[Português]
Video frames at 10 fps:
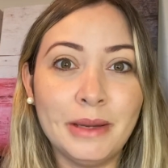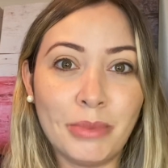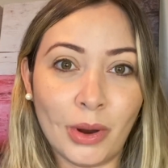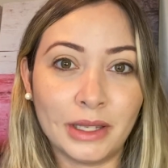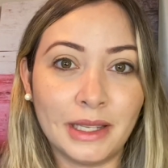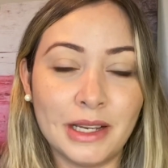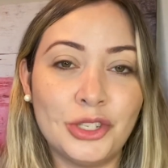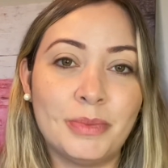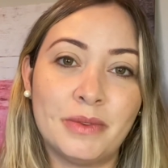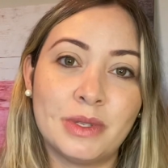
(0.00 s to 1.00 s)

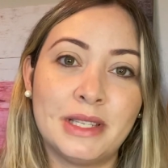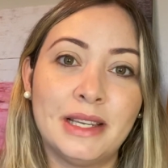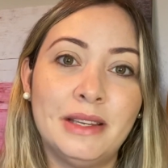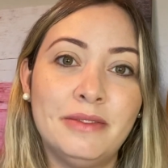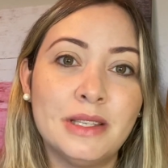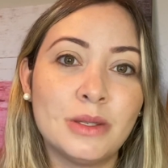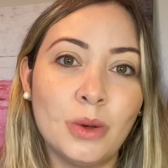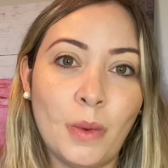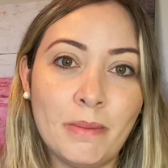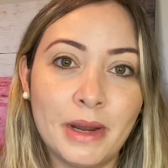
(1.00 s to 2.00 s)
importante para você que
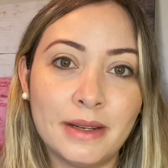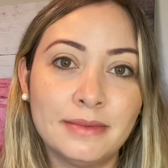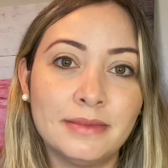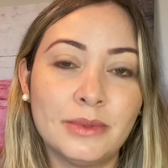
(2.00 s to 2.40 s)
vislumbra